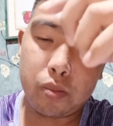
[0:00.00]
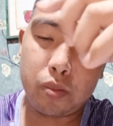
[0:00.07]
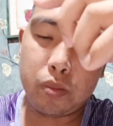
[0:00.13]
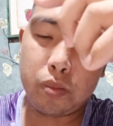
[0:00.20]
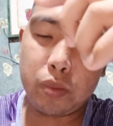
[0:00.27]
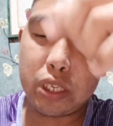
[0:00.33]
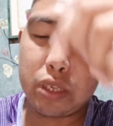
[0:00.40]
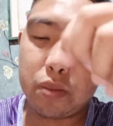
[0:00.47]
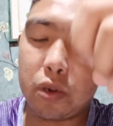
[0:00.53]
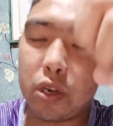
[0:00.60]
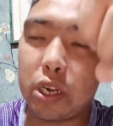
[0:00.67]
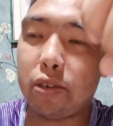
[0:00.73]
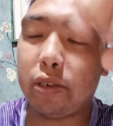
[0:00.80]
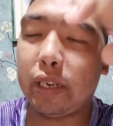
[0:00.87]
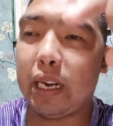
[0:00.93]
yung
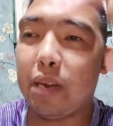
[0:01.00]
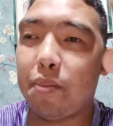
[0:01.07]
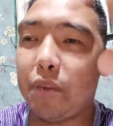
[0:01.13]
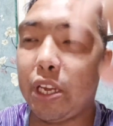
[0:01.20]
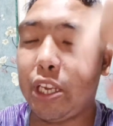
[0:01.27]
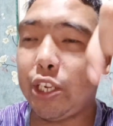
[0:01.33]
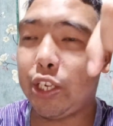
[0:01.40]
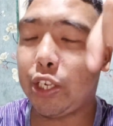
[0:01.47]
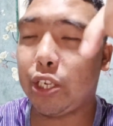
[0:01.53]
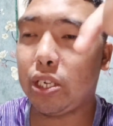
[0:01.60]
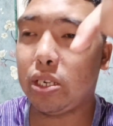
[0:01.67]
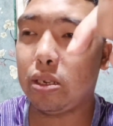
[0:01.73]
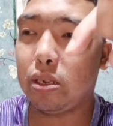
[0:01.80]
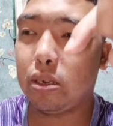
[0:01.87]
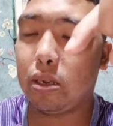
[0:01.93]
mismong ano nila
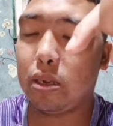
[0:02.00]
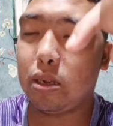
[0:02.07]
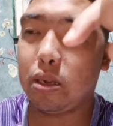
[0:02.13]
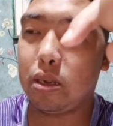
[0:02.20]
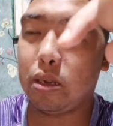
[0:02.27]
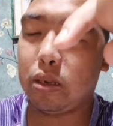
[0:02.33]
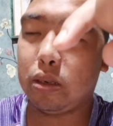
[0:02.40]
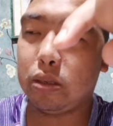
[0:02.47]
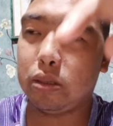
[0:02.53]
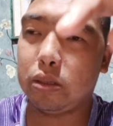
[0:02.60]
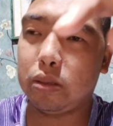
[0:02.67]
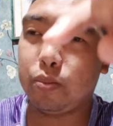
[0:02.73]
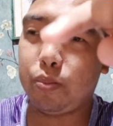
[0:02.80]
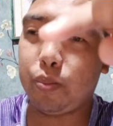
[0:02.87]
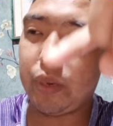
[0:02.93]
page
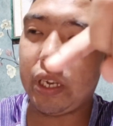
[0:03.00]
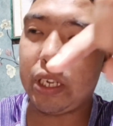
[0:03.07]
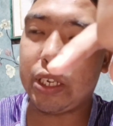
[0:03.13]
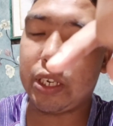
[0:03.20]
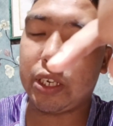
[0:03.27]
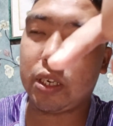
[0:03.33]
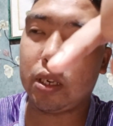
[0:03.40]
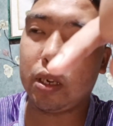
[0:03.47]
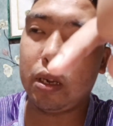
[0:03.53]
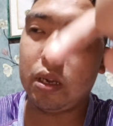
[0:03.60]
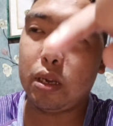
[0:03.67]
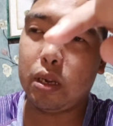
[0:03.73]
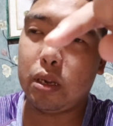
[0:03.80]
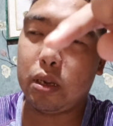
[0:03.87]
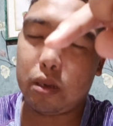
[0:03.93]
page
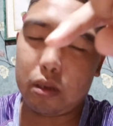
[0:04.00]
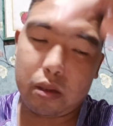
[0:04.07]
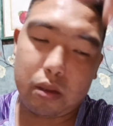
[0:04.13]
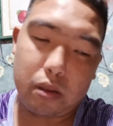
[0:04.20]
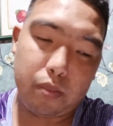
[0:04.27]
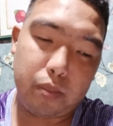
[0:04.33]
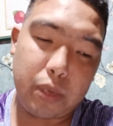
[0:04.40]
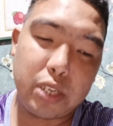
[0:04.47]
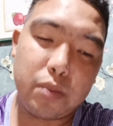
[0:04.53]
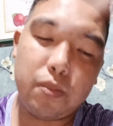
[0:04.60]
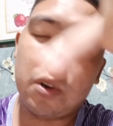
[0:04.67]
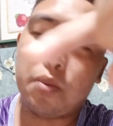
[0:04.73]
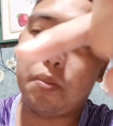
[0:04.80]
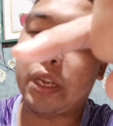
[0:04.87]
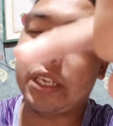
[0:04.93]

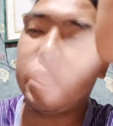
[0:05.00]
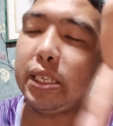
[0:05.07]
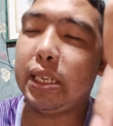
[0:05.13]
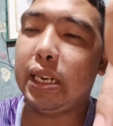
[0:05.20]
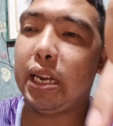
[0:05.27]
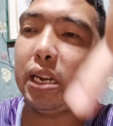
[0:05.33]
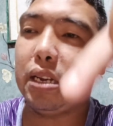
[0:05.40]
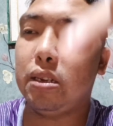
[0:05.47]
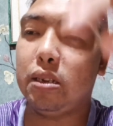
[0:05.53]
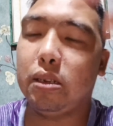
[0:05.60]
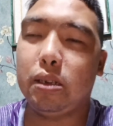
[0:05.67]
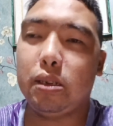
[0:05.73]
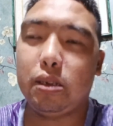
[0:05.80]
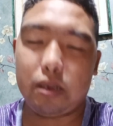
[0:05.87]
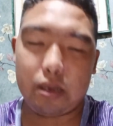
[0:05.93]
Facebook page nila.
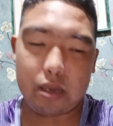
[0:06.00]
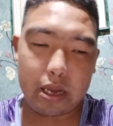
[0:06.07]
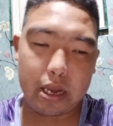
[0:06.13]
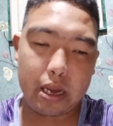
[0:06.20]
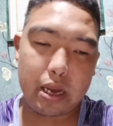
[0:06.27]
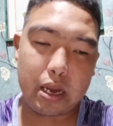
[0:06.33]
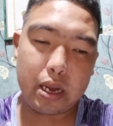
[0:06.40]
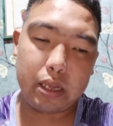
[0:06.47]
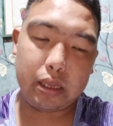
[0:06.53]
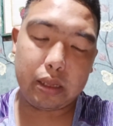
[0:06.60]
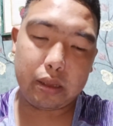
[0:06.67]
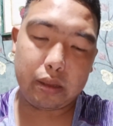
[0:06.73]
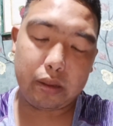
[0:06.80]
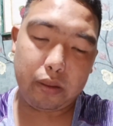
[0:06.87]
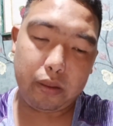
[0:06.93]

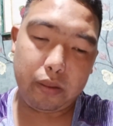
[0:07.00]
At